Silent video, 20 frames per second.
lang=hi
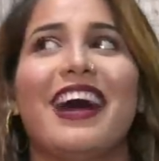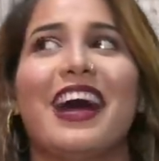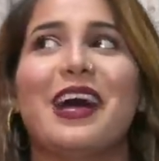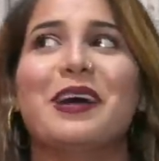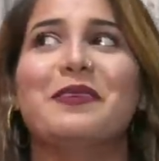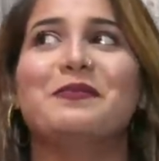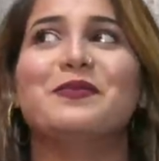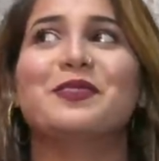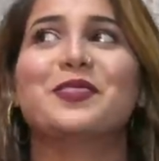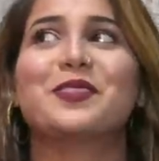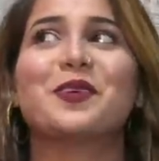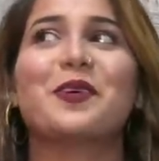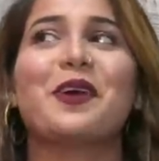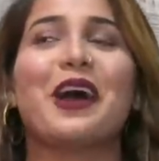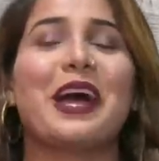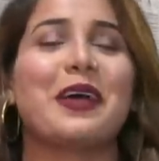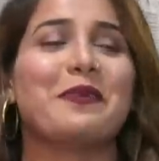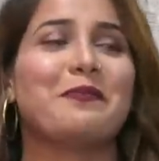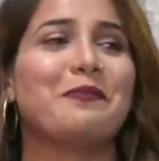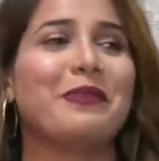आई एम सो
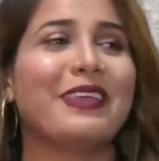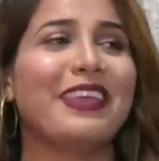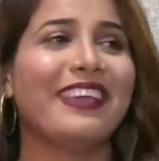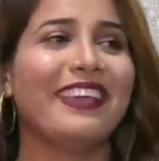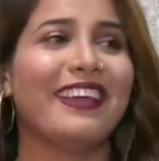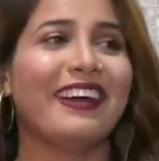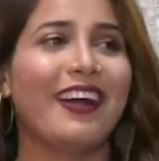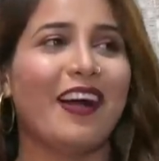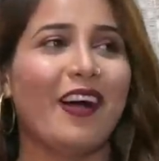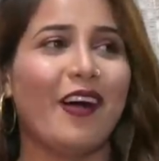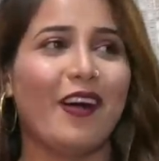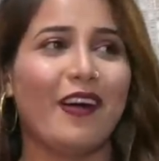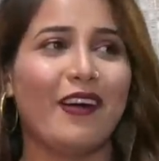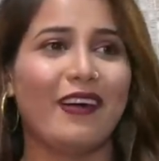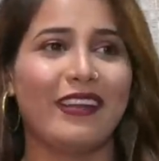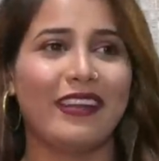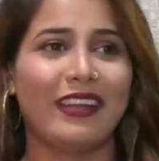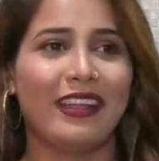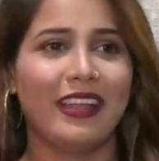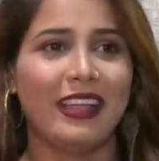हैप्पी
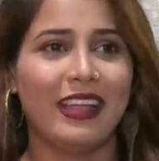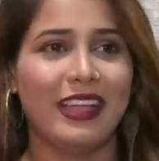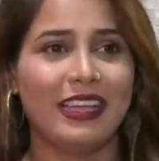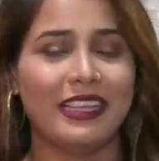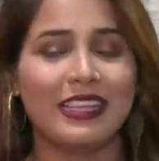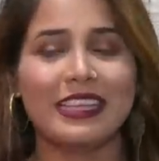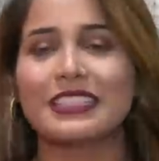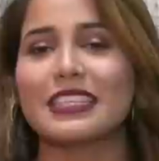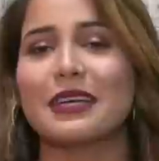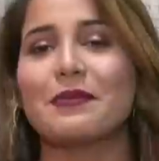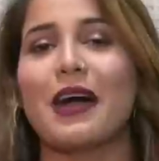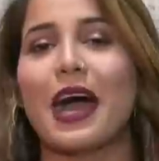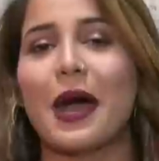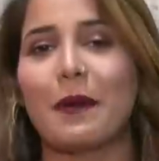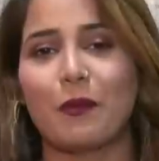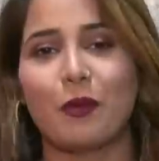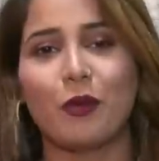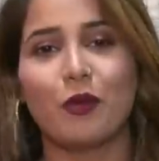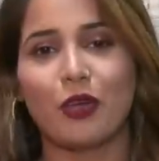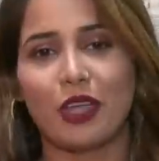और ये सब
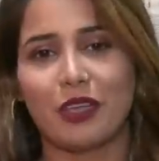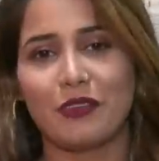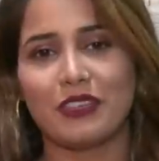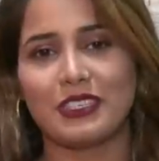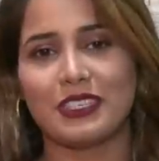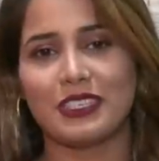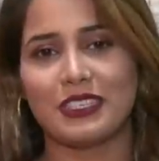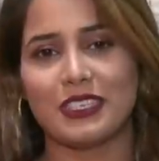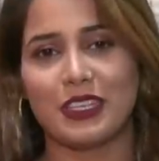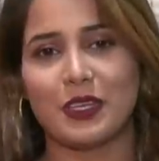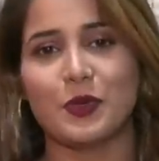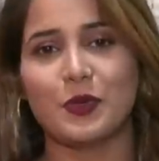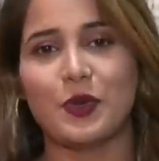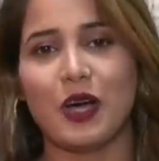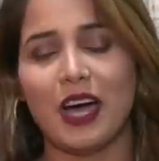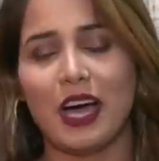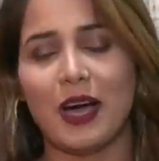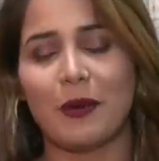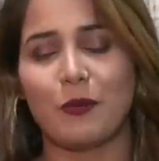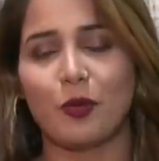आप लोगों की वजह से
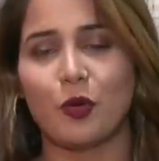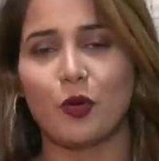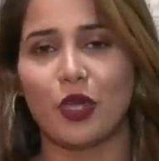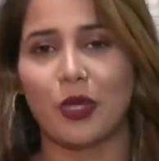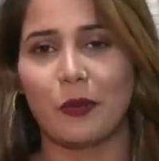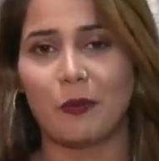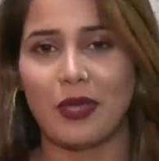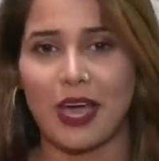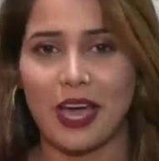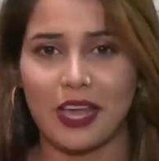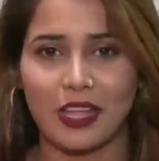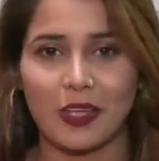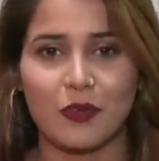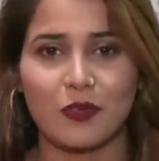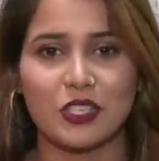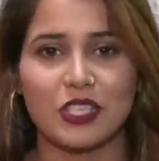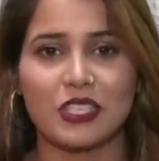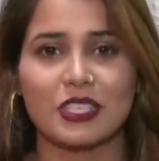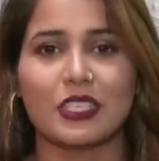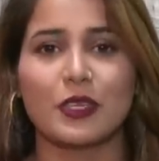हुआ आप लोगों के प्यार की
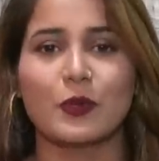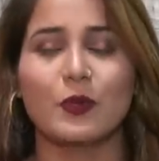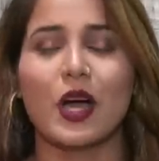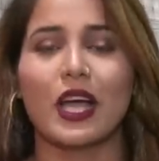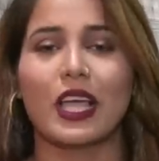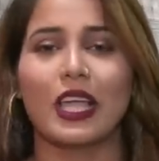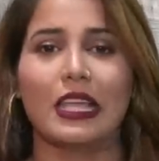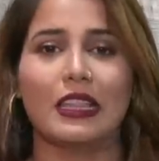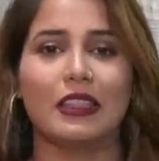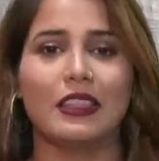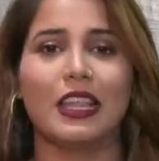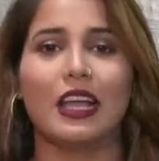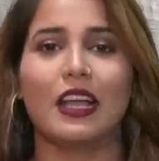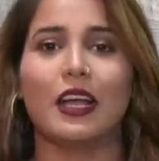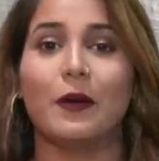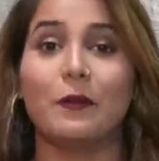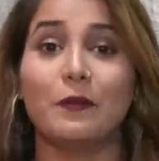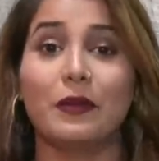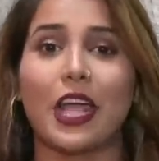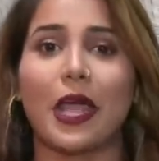वजह से हुआ कि इतने
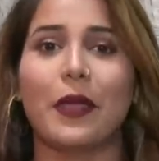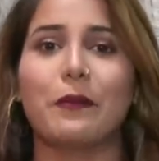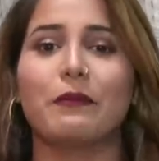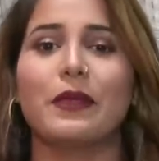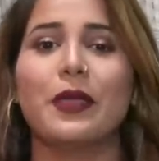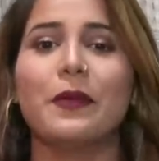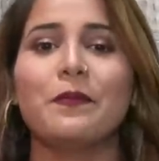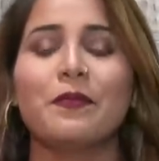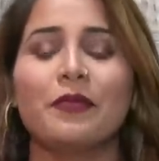कम टाइम में